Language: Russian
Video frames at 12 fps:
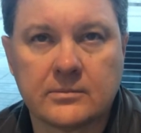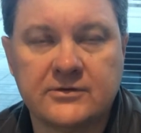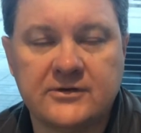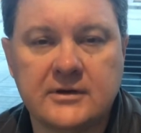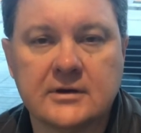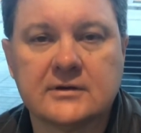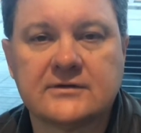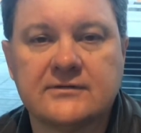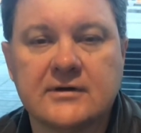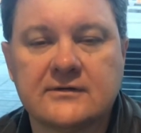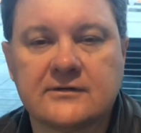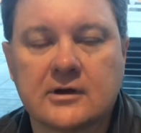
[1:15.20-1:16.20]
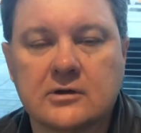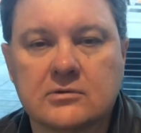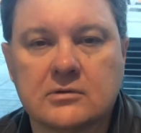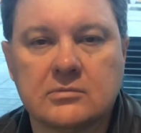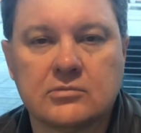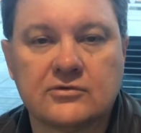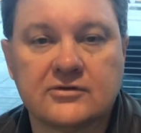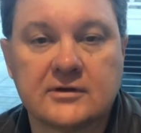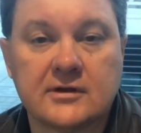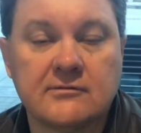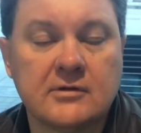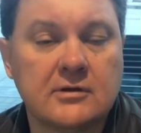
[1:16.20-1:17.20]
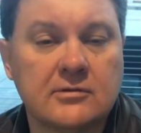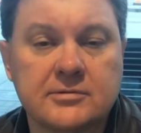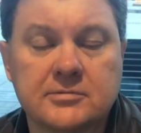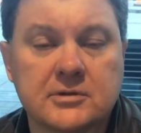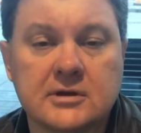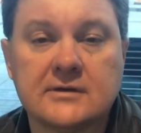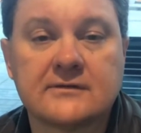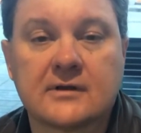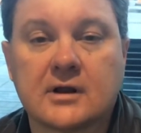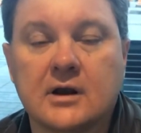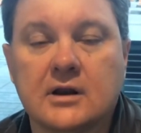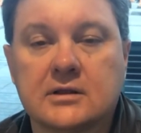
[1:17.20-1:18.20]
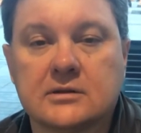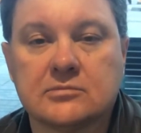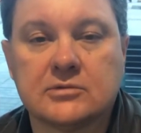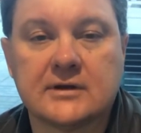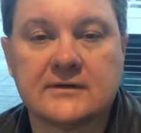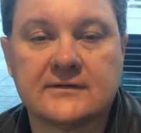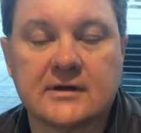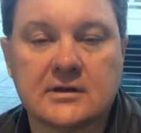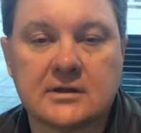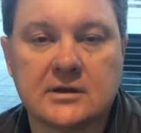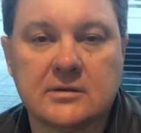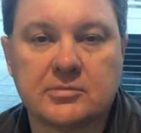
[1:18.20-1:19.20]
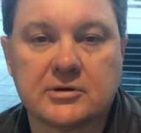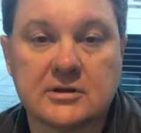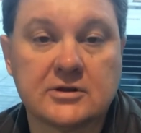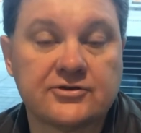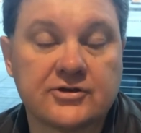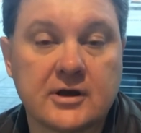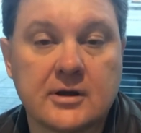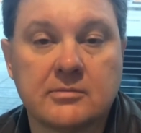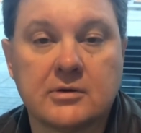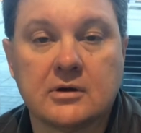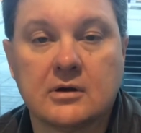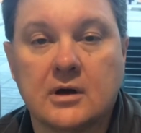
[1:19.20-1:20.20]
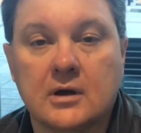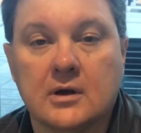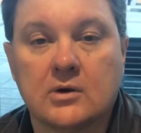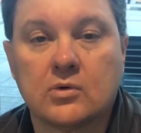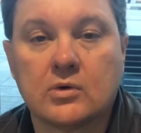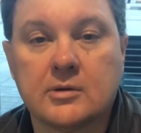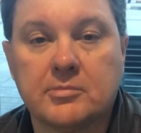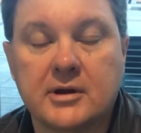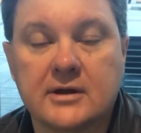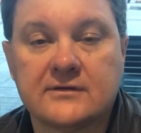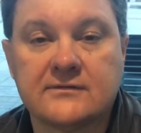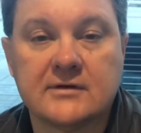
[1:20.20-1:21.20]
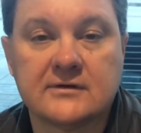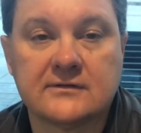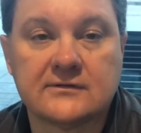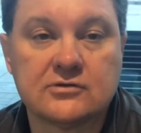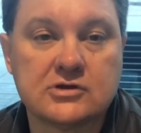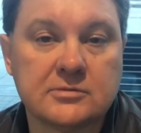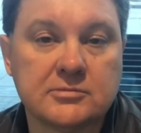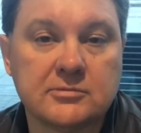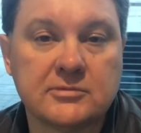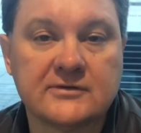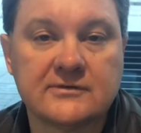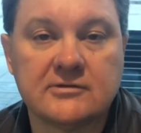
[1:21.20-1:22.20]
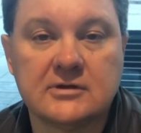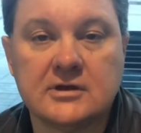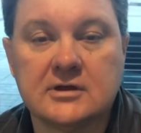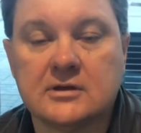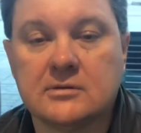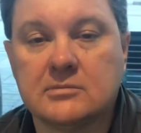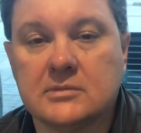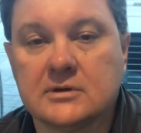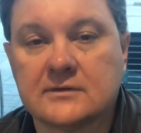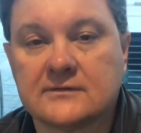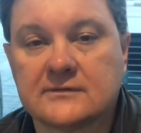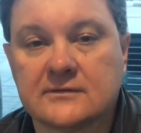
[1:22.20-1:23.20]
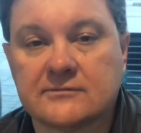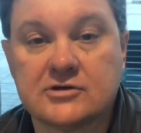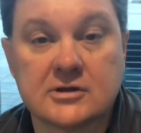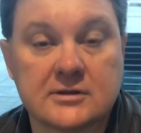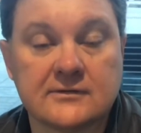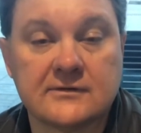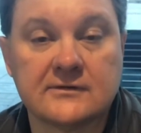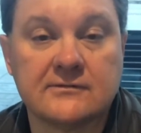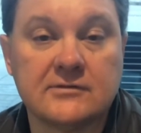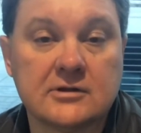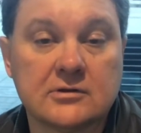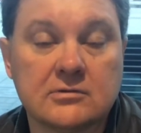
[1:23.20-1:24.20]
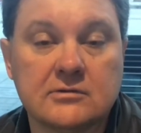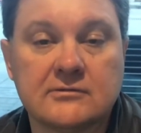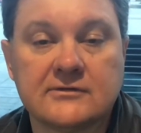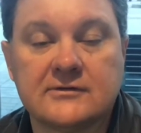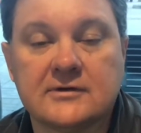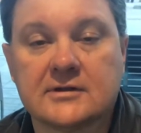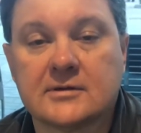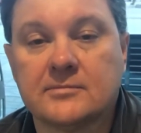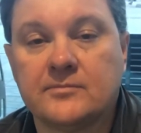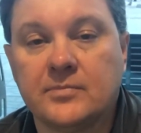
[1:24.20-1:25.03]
те связи, которые мы установили, в общем-то, несколько лет тому назад, и продолжаем их укреплять, связи с учебными заведениями, с, в частности, с ВИТО-университетом,